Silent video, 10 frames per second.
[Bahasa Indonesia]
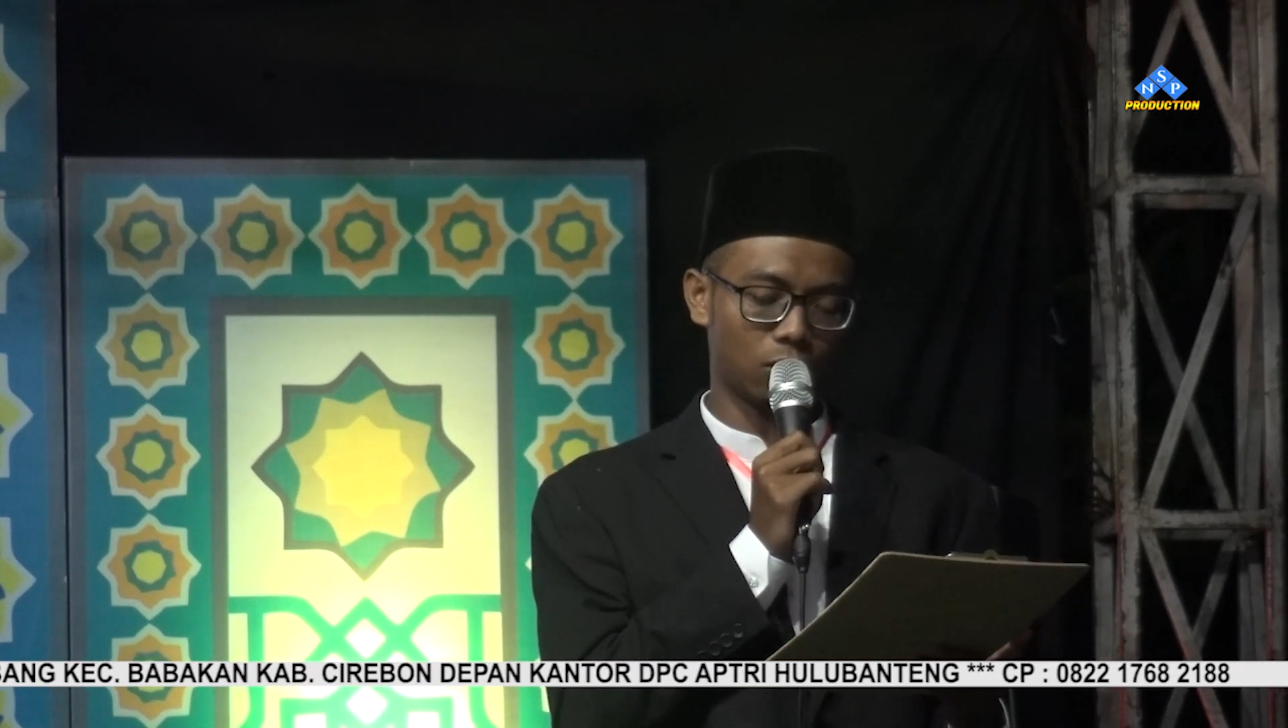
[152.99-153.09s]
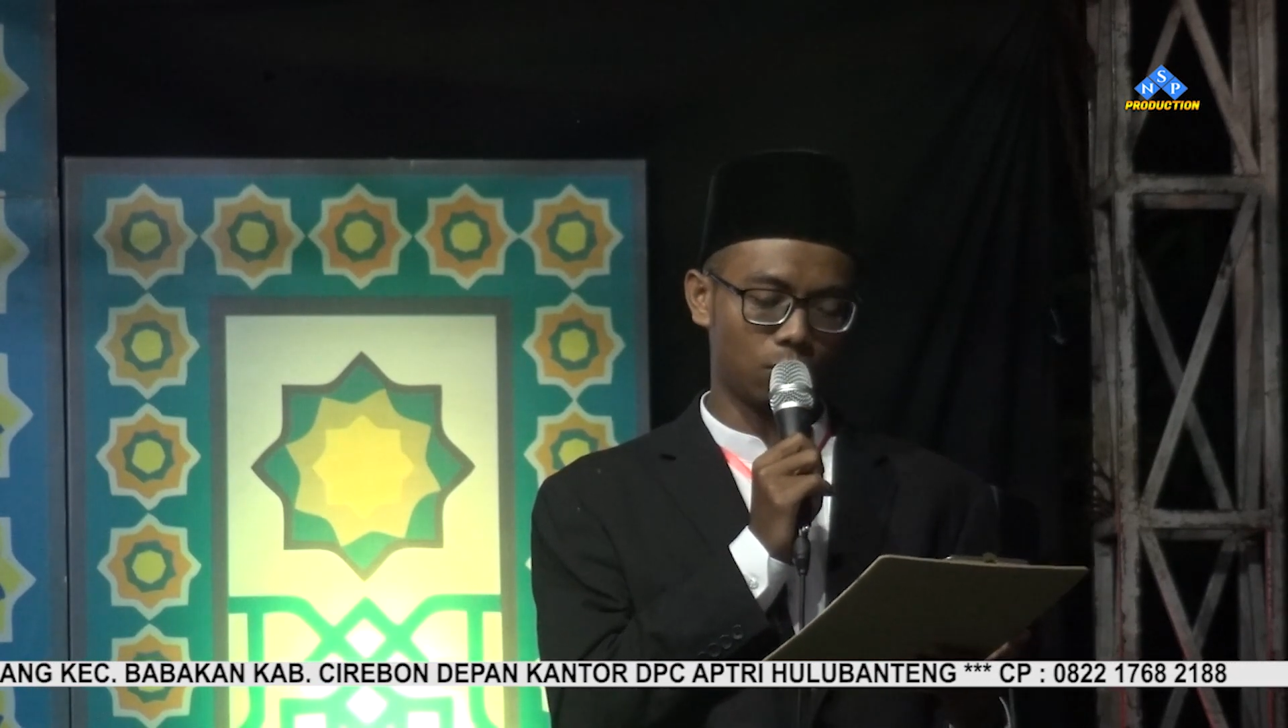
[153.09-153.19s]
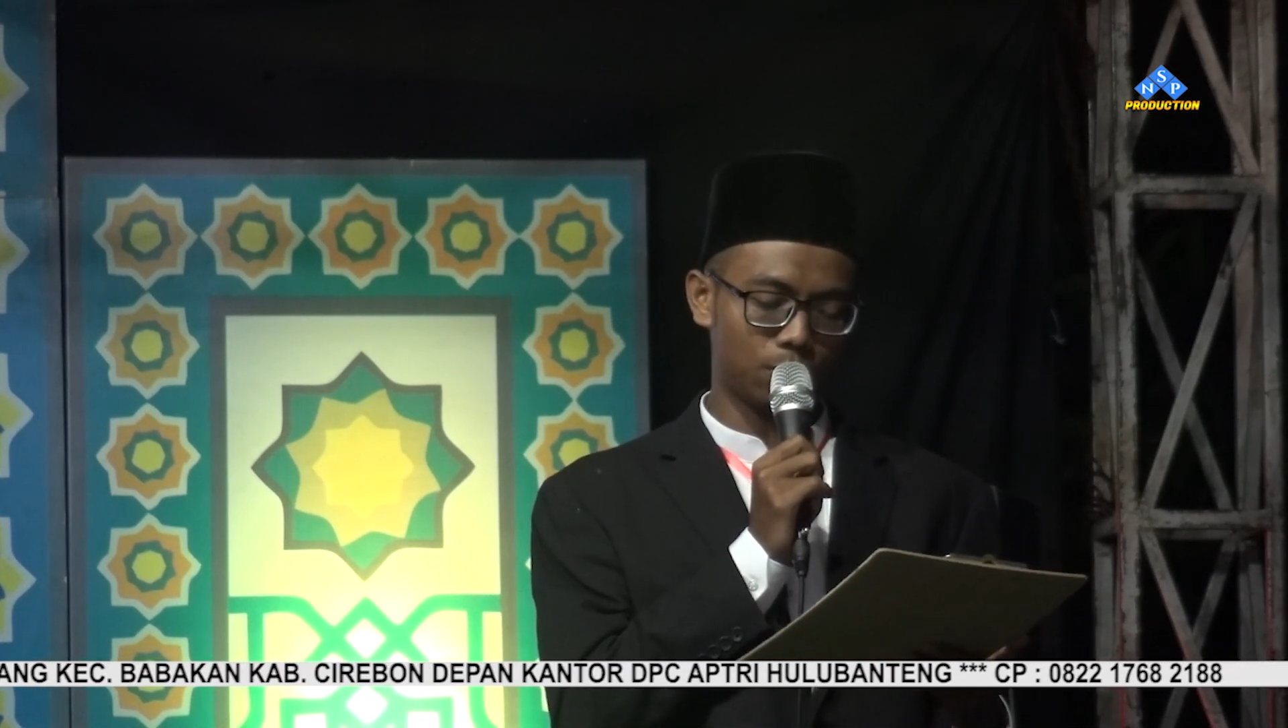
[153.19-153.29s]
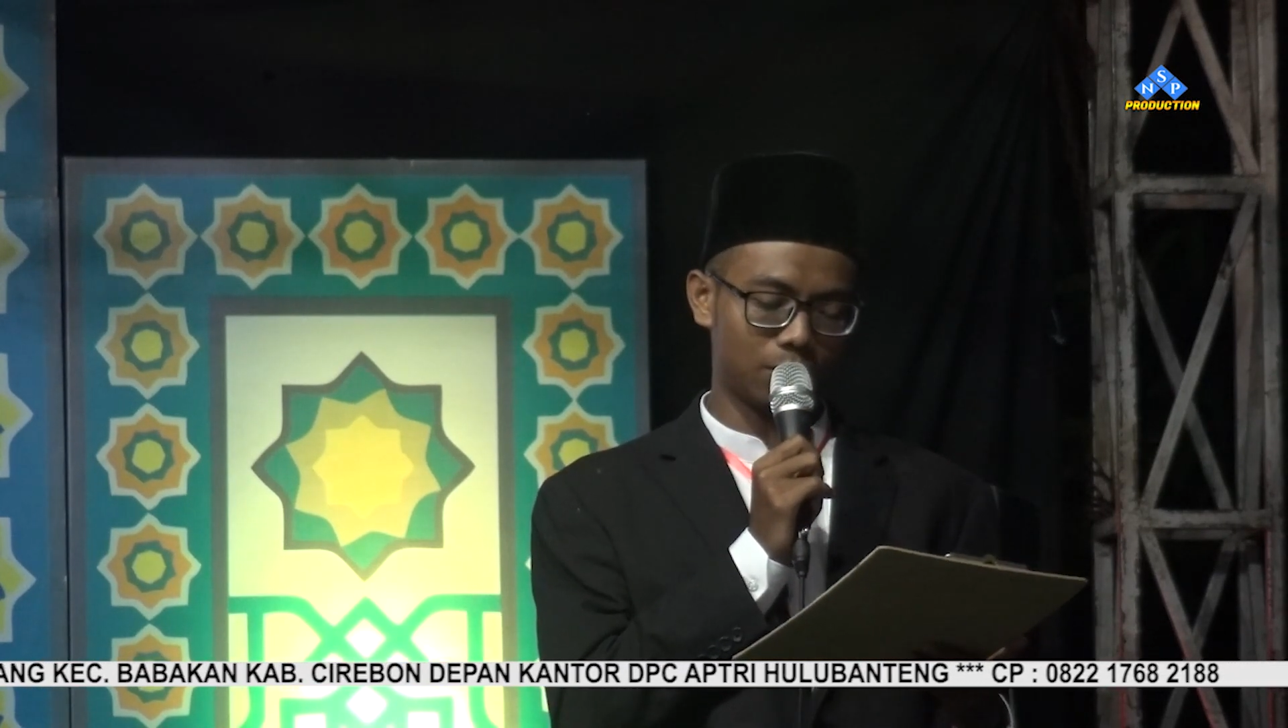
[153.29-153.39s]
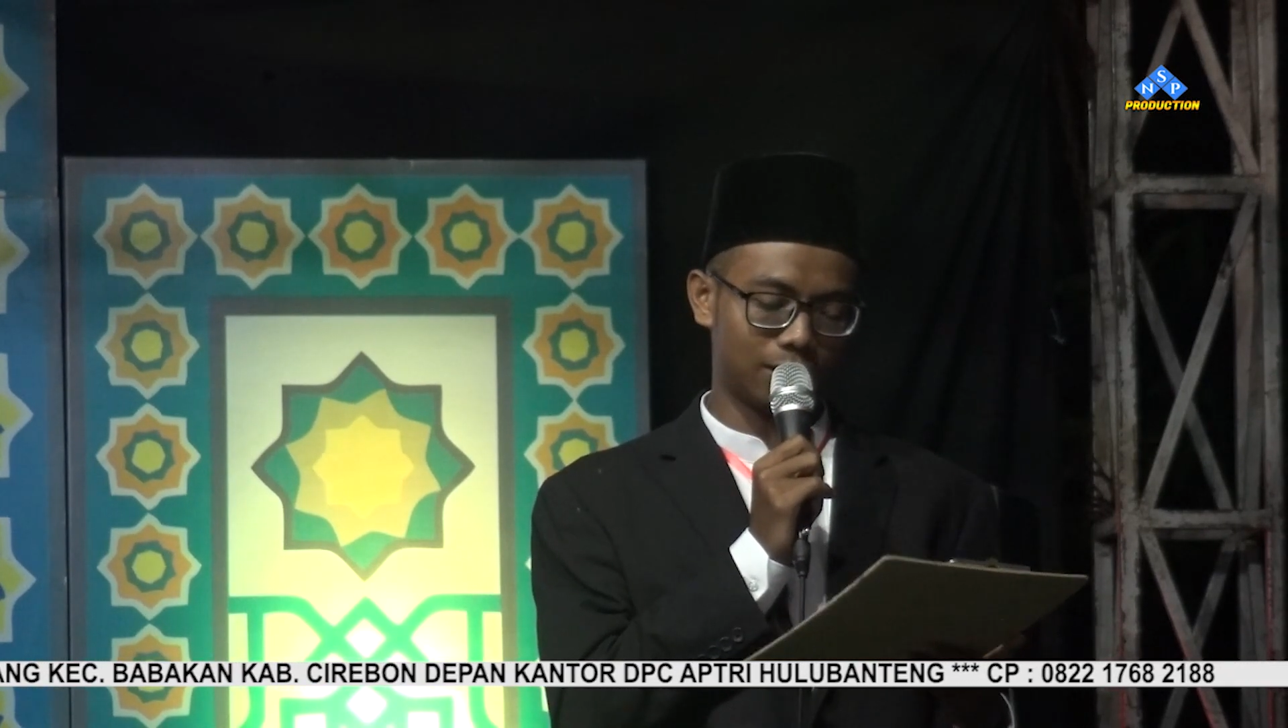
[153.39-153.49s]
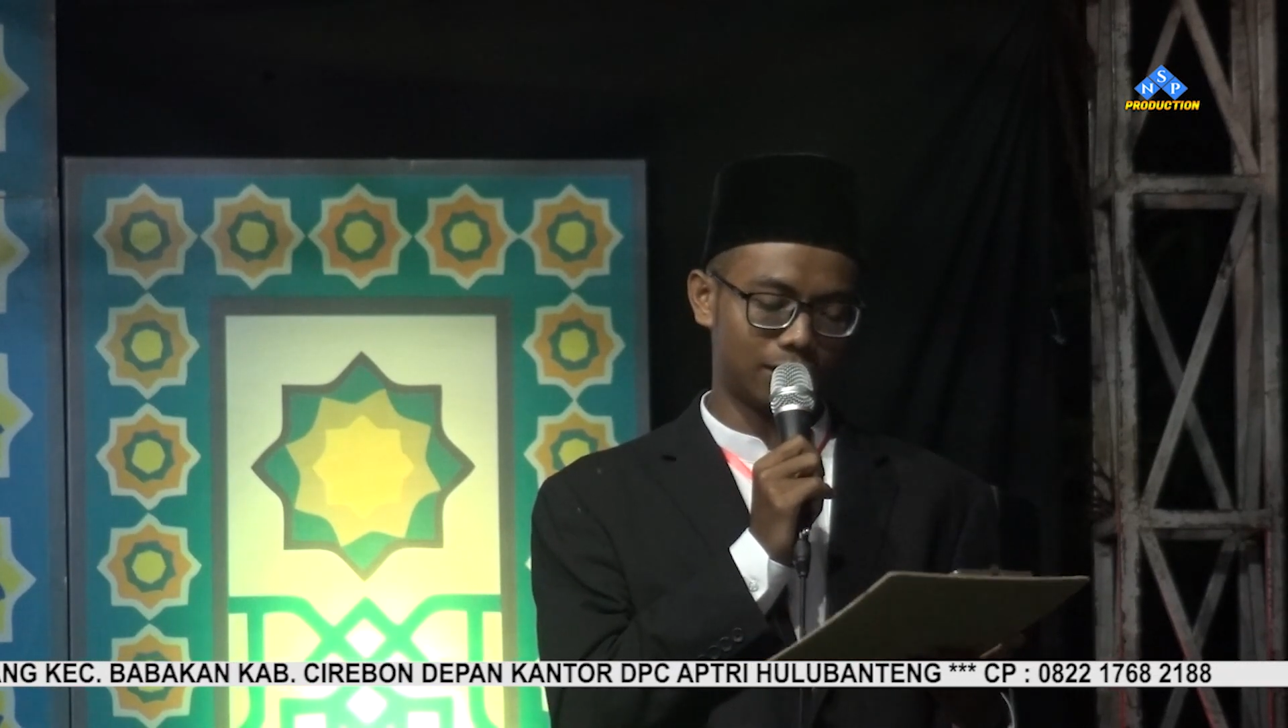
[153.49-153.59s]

ya rabbal